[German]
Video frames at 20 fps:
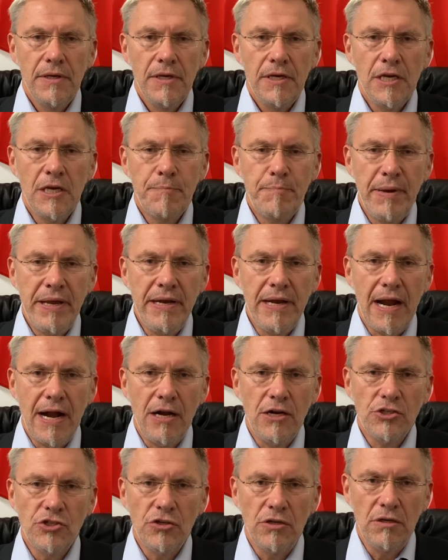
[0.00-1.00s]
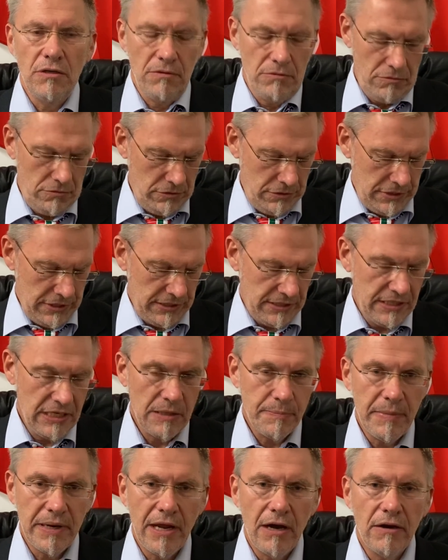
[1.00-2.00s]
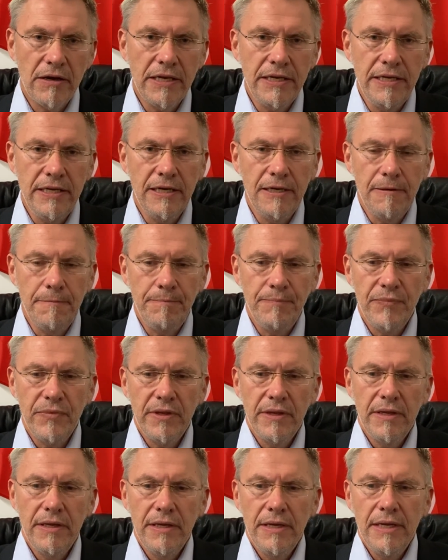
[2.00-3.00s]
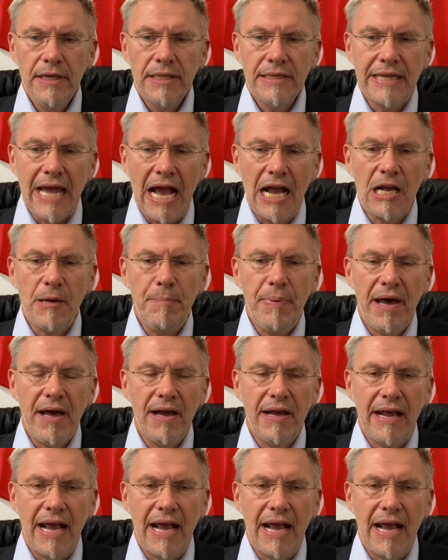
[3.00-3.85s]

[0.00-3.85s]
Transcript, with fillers: Ich bin also, und das sieht man auch hier, dankbarer